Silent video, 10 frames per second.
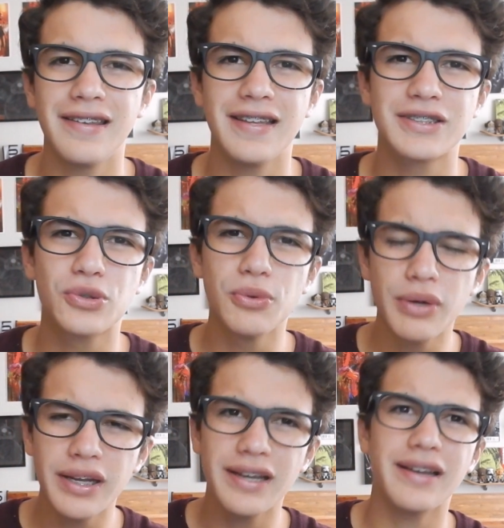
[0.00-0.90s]
y
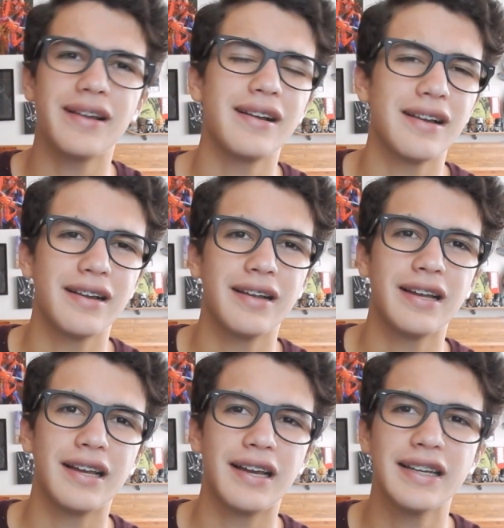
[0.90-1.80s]
descubre
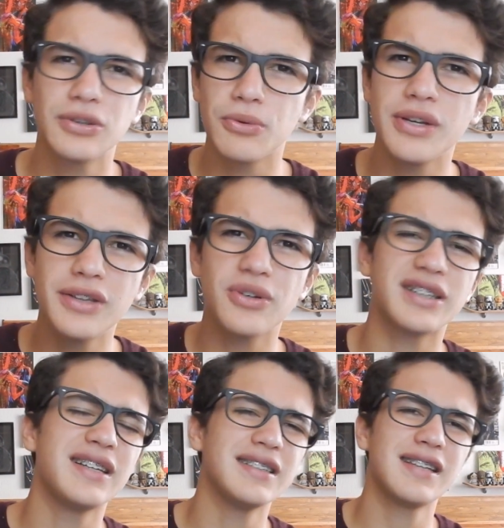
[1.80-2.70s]
eso bonito
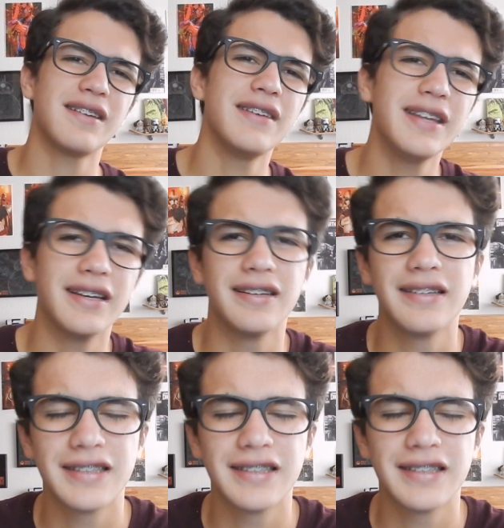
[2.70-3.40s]
que tenías en la vida.